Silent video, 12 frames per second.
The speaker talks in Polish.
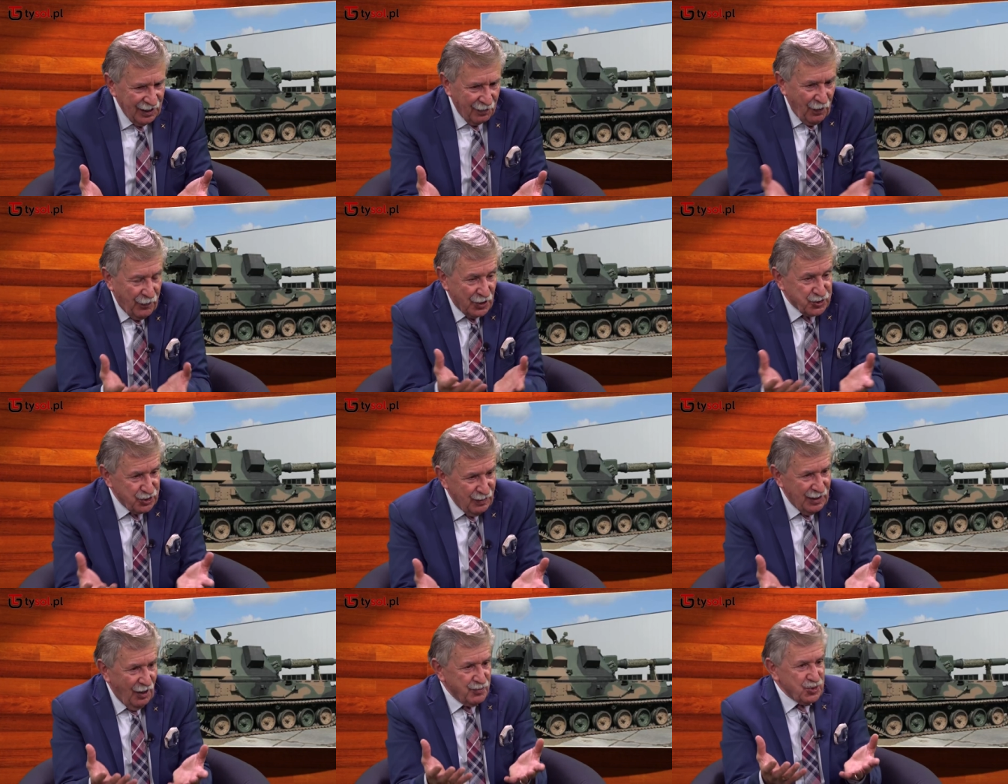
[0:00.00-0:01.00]
Jak
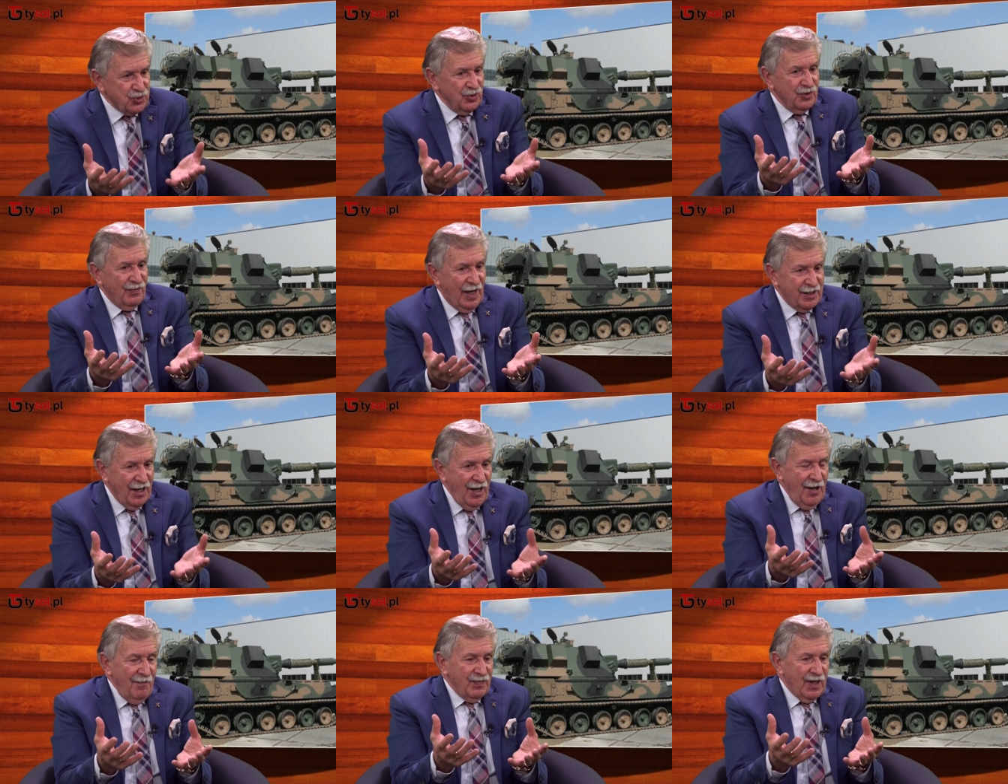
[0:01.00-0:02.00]
popatrzymy na oprzyrządowanie
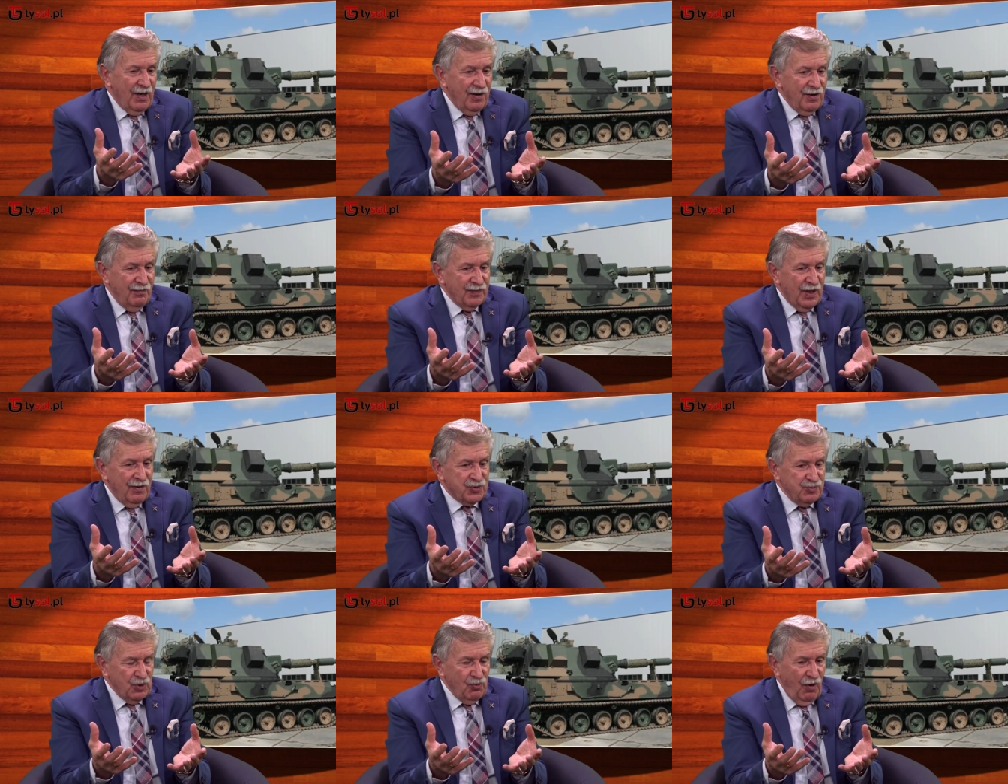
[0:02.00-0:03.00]
e, e
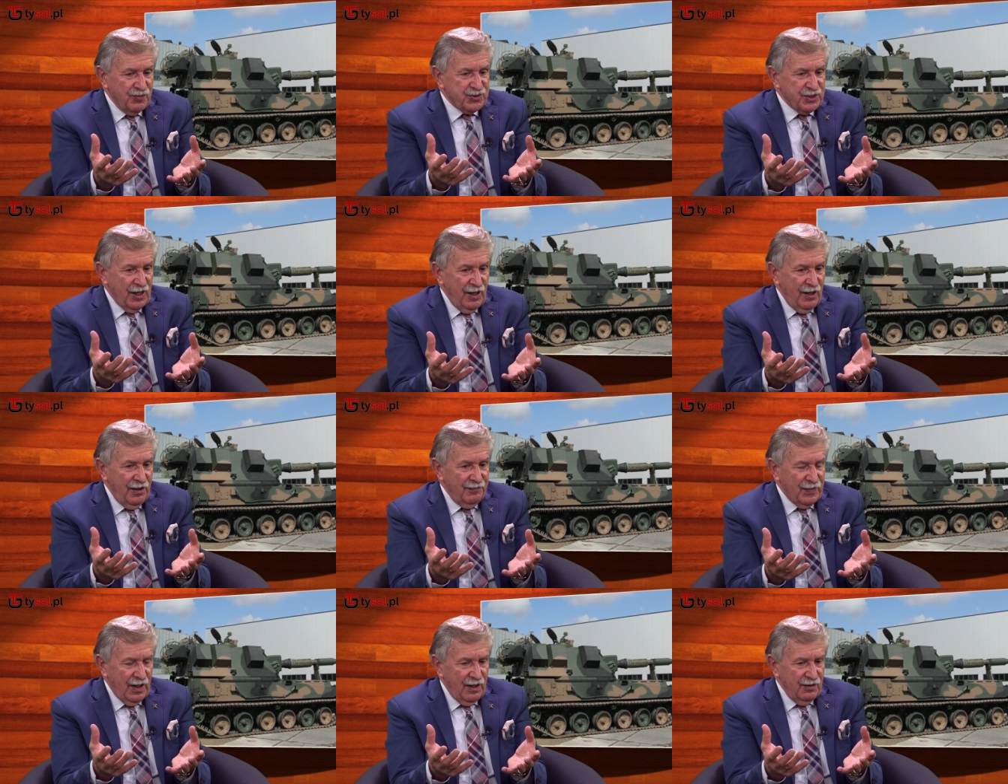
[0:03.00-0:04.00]
śmigłowce
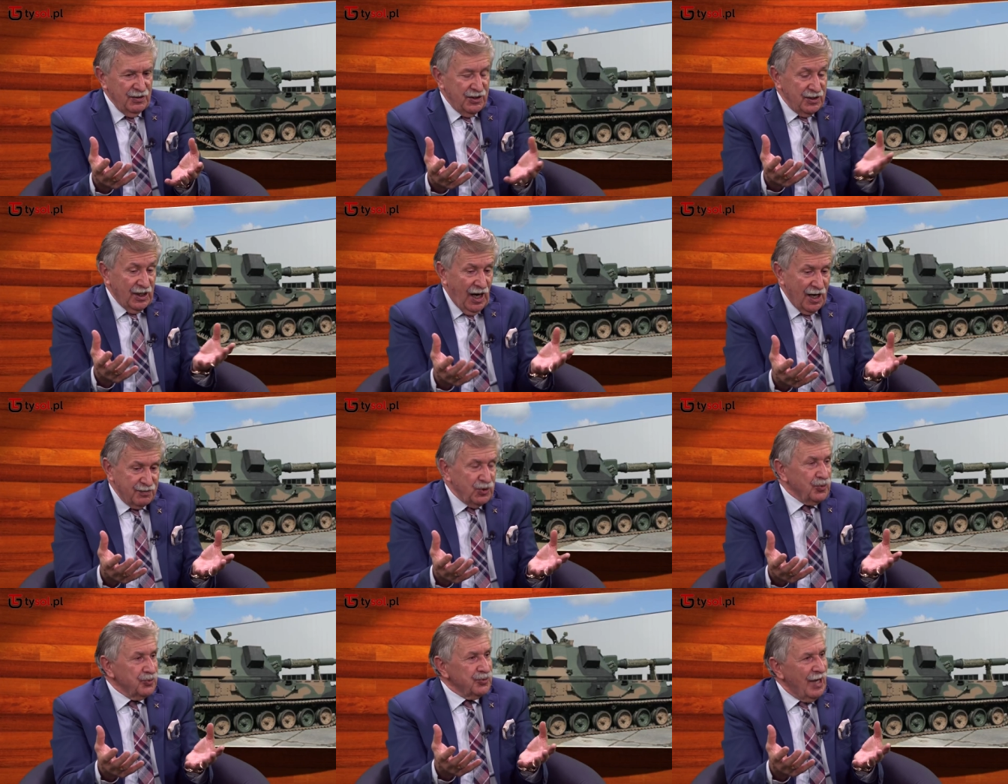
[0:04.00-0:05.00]
e, innych armii,
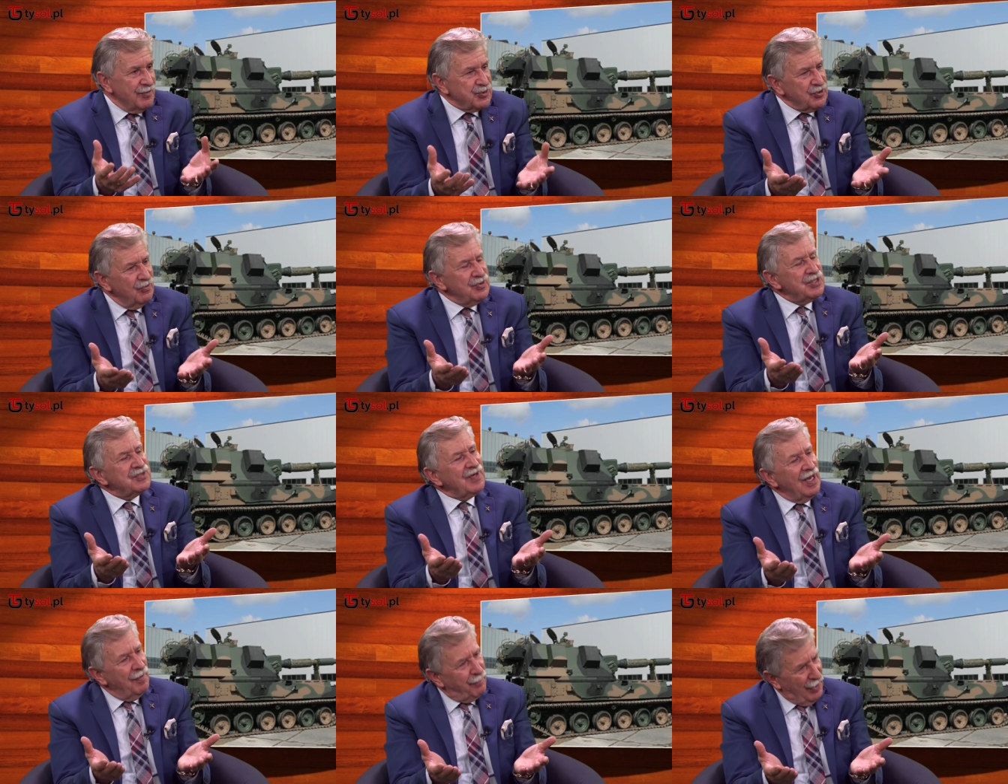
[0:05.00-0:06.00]
to tam są, jest
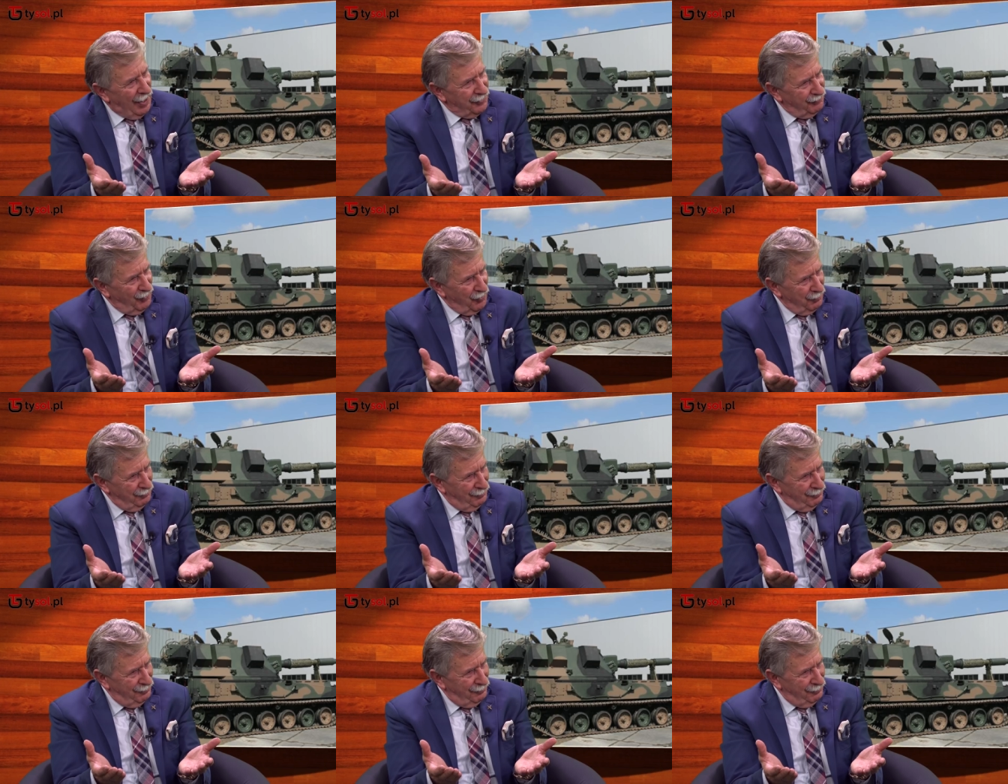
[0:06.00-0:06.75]
wiele platform.